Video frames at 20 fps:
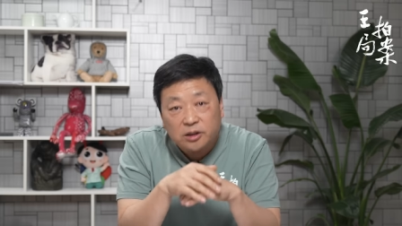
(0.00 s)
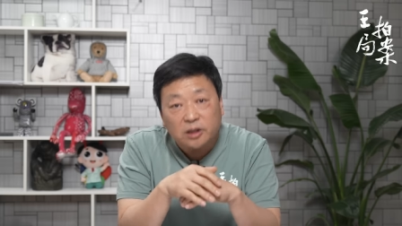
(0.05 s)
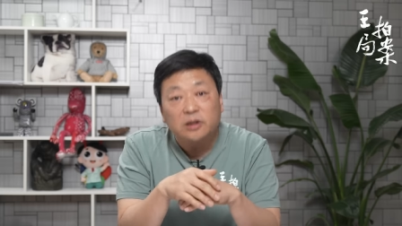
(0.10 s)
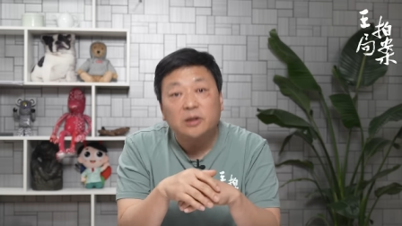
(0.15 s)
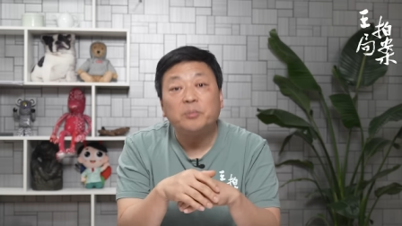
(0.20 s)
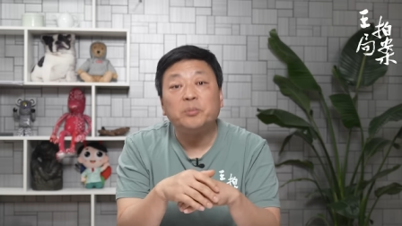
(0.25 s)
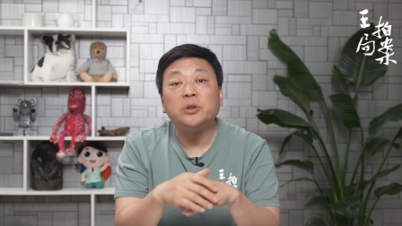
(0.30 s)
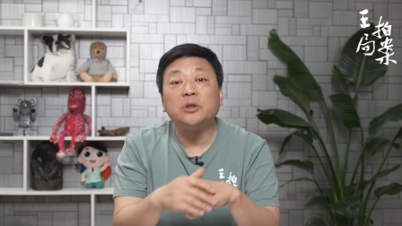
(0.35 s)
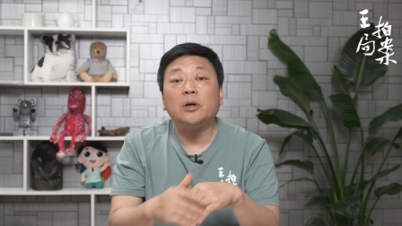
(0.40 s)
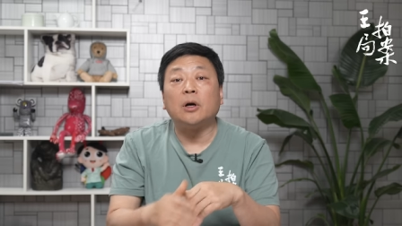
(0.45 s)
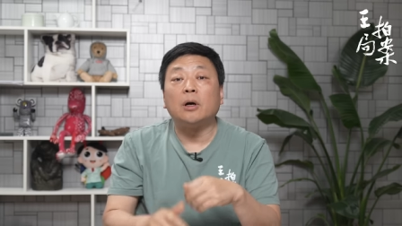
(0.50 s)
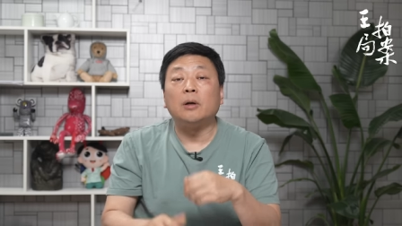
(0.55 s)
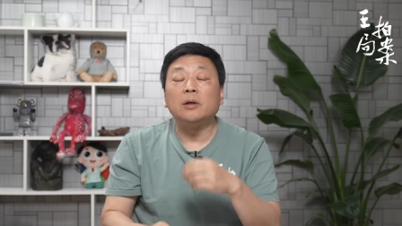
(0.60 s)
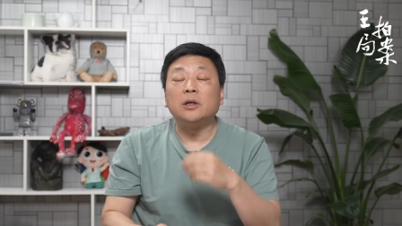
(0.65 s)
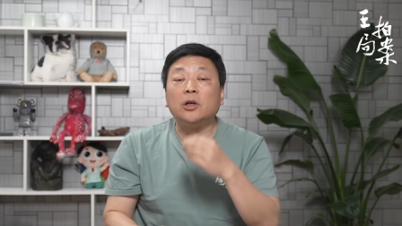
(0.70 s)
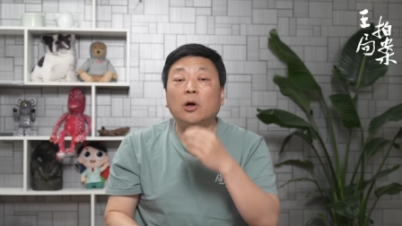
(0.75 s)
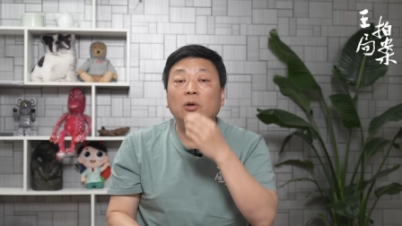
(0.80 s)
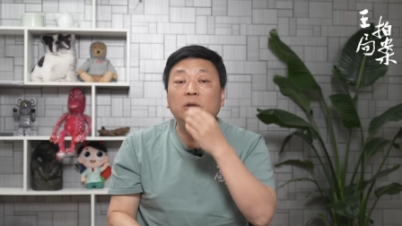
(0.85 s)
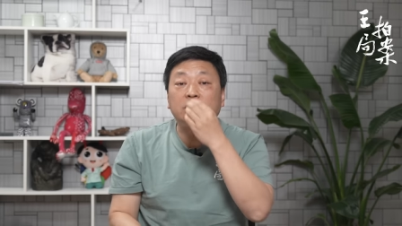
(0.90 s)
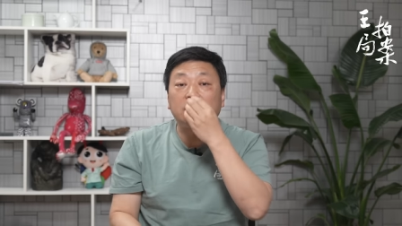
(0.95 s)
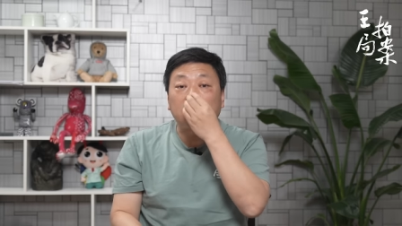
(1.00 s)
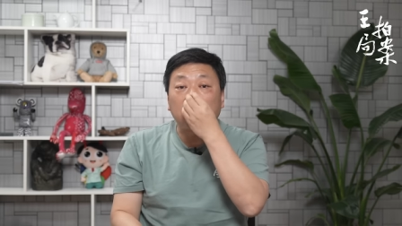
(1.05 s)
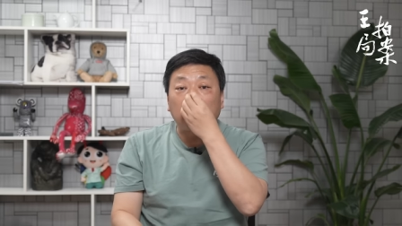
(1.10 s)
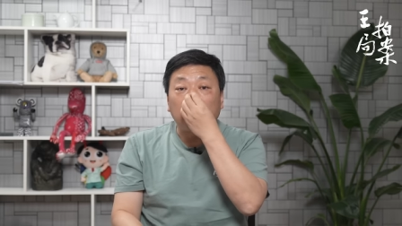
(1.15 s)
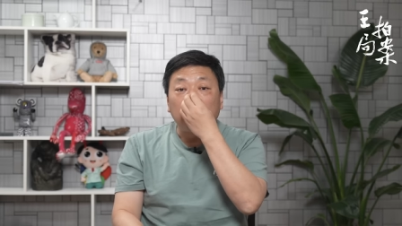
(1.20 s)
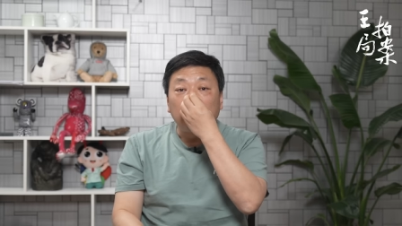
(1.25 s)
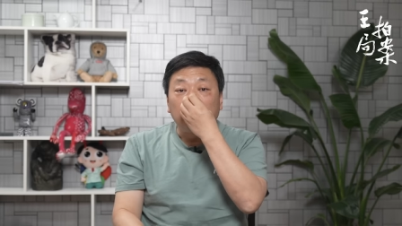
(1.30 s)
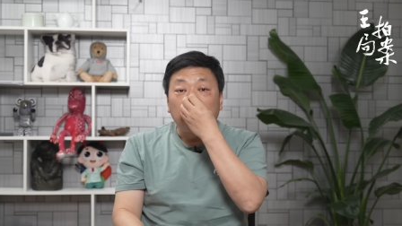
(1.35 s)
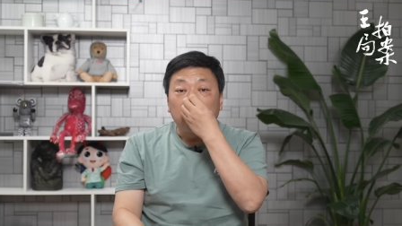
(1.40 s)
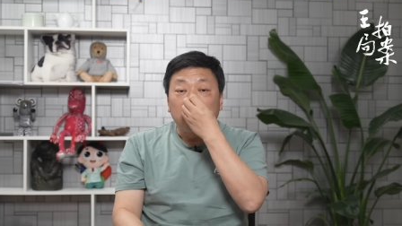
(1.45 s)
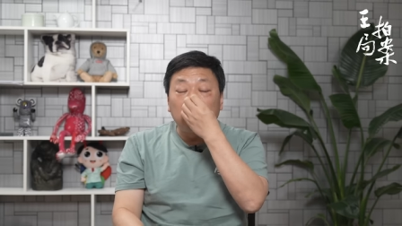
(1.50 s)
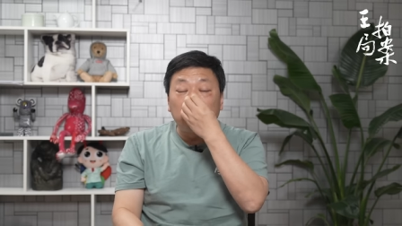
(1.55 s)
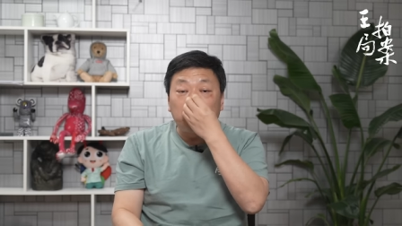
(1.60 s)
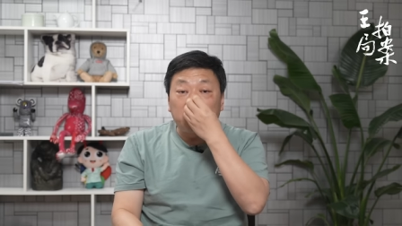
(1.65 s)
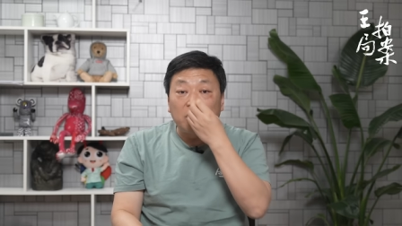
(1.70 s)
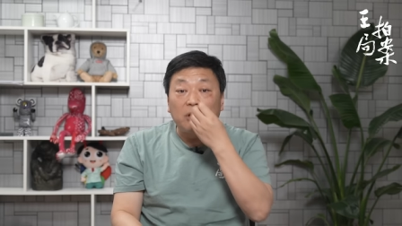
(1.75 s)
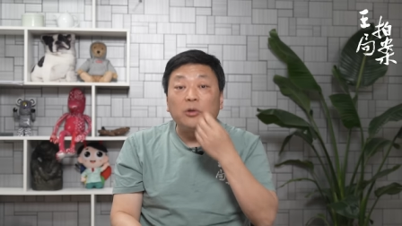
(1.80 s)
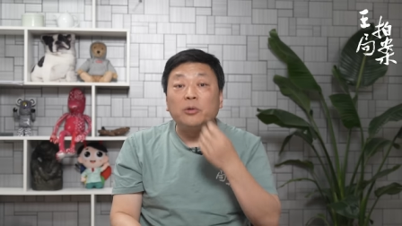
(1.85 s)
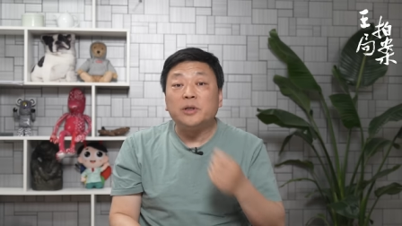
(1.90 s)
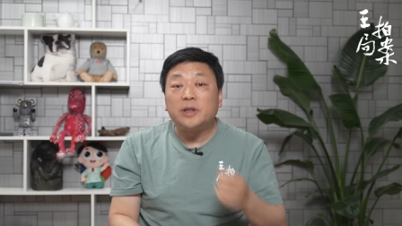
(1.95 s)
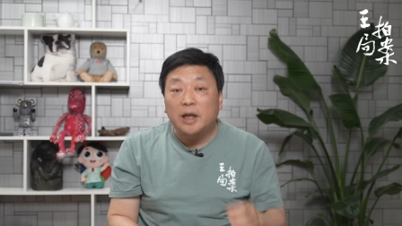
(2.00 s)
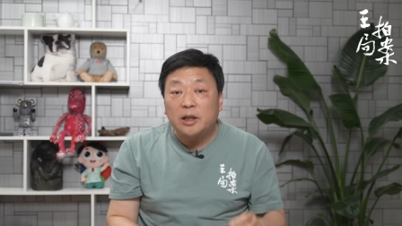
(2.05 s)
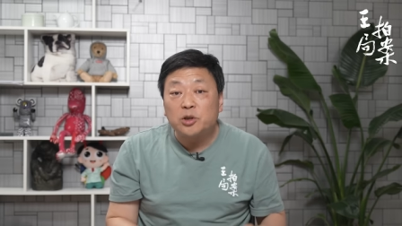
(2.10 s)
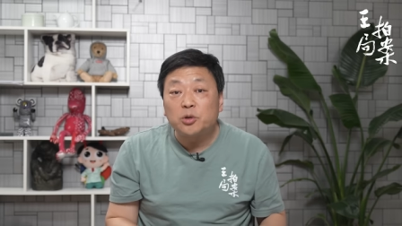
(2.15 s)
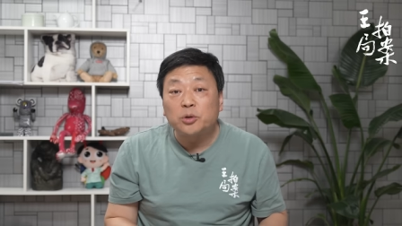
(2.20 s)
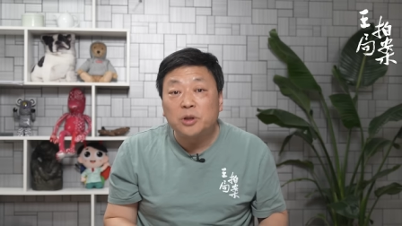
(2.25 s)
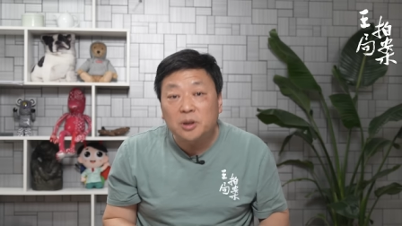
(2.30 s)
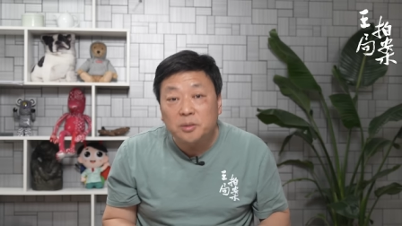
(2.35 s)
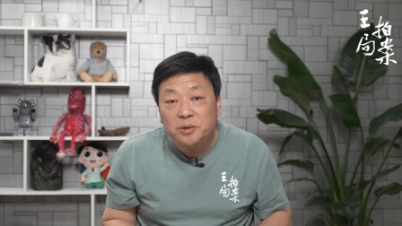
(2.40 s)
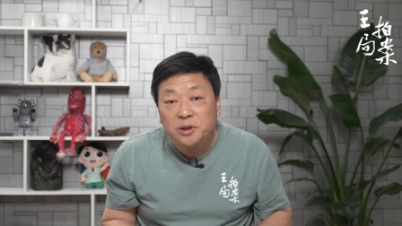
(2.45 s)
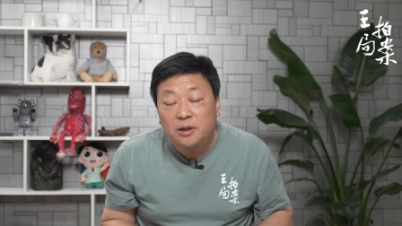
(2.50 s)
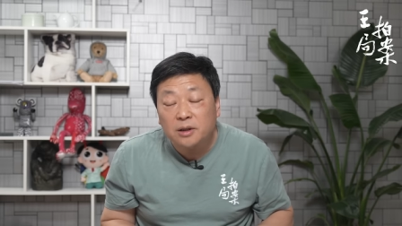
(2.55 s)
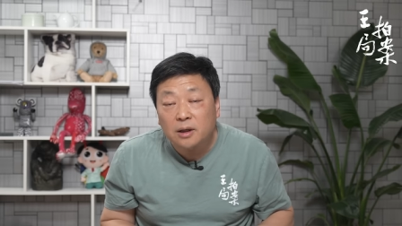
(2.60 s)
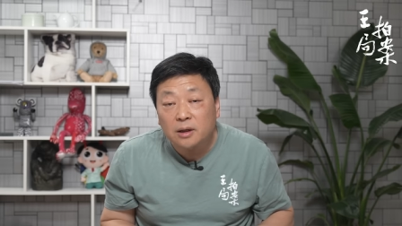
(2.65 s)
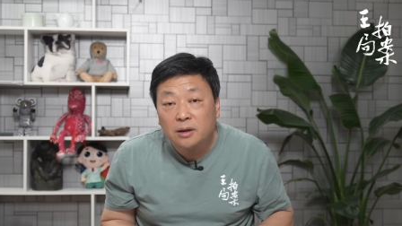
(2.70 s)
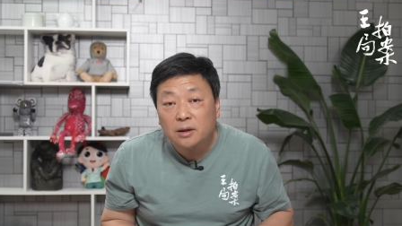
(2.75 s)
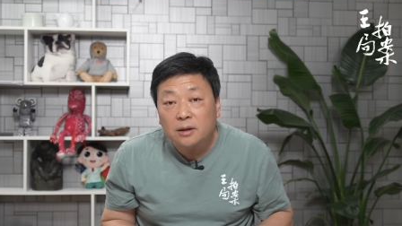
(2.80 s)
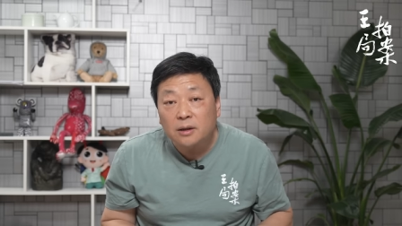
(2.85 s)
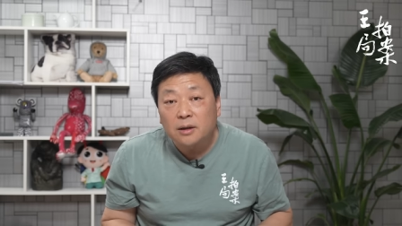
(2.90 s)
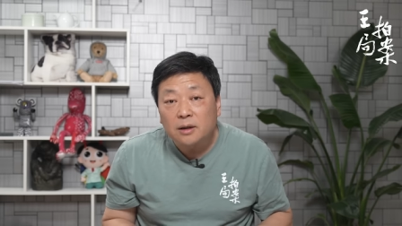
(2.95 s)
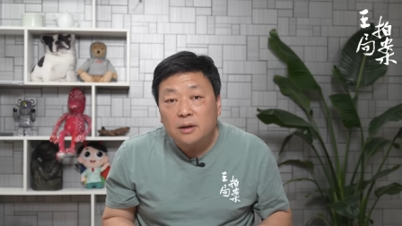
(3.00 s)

真的比较了解的，也比较有研究的一批人。